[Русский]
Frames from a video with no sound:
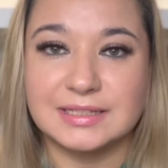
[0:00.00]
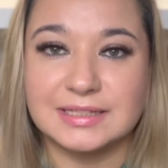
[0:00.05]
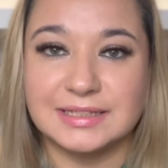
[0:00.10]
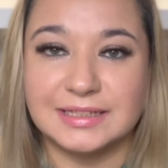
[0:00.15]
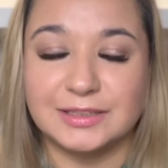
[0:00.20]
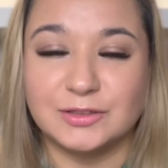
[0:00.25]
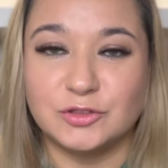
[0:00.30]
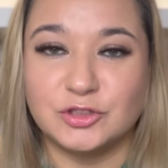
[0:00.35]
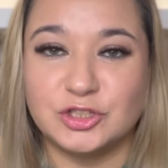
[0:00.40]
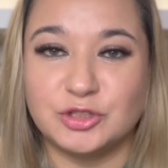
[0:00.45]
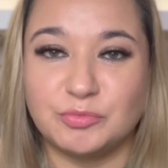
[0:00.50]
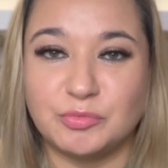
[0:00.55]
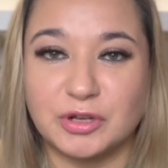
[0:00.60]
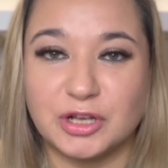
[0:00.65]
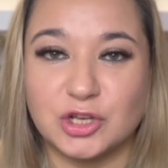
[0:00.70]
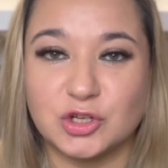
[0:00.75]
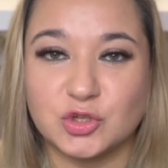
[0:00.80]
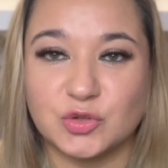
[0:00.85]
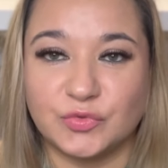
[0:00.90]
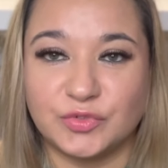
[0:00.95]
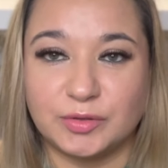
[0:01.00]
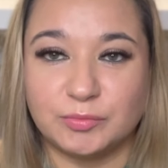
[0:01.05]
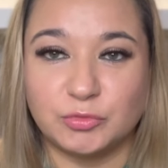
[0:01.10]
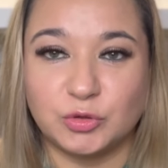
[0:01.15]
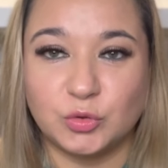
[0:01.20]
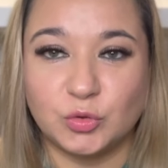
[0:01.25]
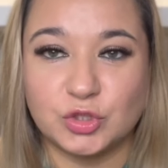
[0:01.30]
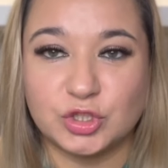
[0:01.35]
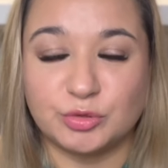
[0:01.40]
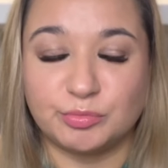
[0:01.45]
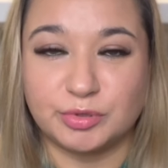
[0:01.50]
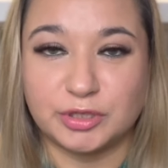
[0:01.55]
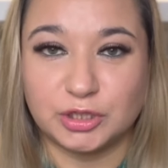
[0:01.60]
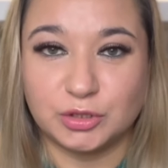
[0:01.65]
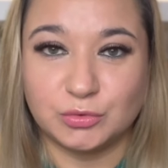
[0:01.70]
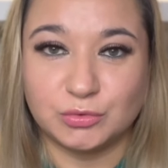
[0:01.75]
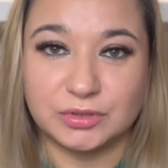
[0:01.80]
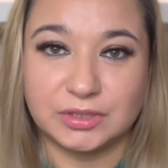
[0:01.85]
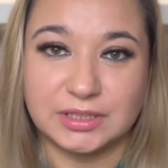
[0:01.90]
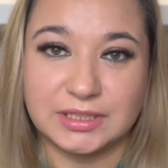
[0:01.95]
Следующий покажу вам тоже
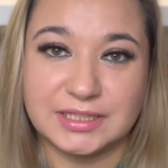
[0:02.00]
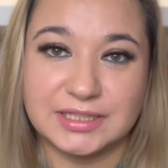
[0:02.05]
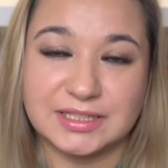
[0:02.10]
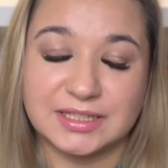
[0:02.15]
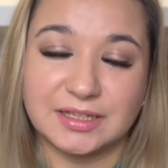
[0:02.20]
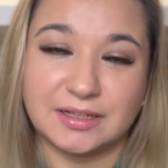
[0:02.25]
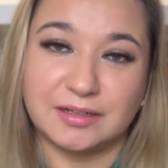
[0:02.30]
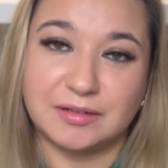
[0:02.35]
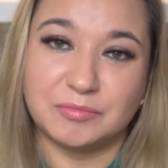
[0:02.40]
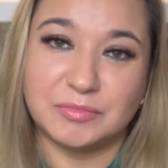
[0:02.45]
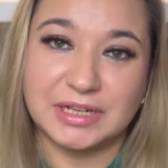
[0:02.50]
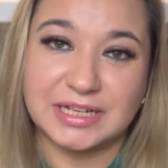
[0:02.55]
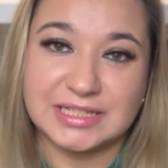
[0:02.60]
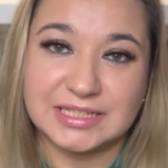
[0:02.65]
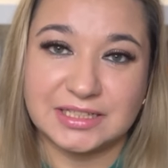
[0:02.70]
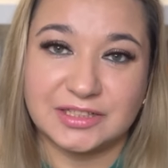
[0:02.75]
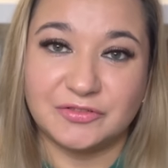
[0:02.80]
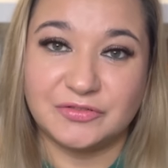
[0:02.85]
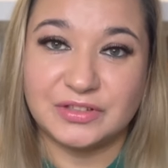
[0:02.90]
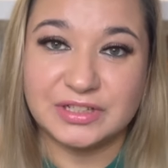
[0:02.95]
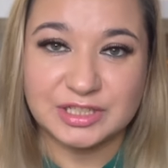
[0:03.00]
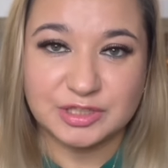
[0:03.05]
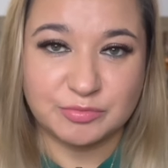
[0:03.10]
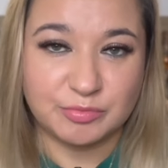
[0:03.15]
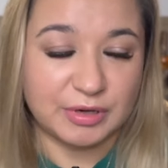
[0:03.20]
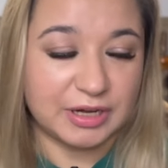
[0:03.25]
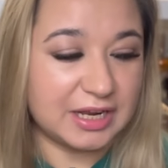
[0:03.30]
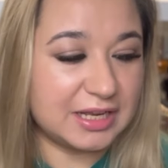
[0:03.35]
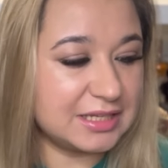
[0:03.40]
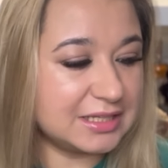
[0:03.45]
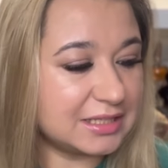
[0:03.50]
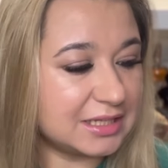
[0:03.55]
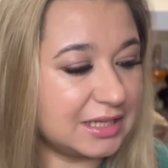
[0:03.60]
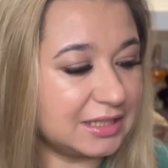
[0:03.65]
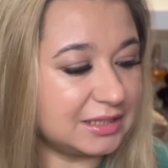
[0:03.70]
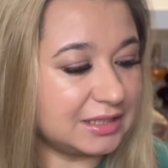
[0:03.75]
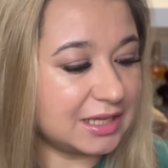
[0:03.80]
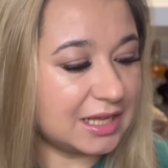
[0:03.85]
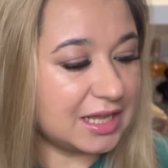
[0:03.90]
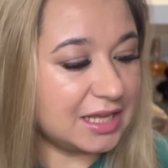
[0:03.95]
продукт из э, магазина Fix Price.
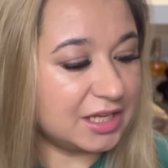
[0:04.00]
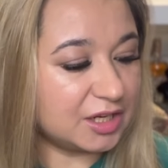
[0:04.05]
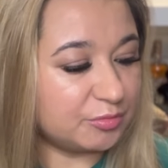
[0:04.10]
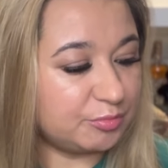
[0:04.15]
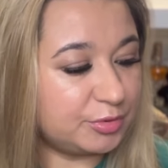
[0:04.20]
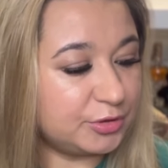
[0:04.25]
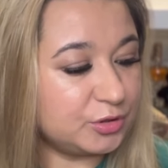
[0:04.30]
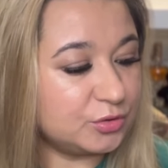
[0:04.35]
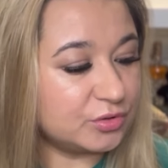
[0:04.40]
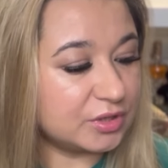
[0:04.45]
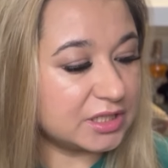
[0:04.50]
Это Air Pure,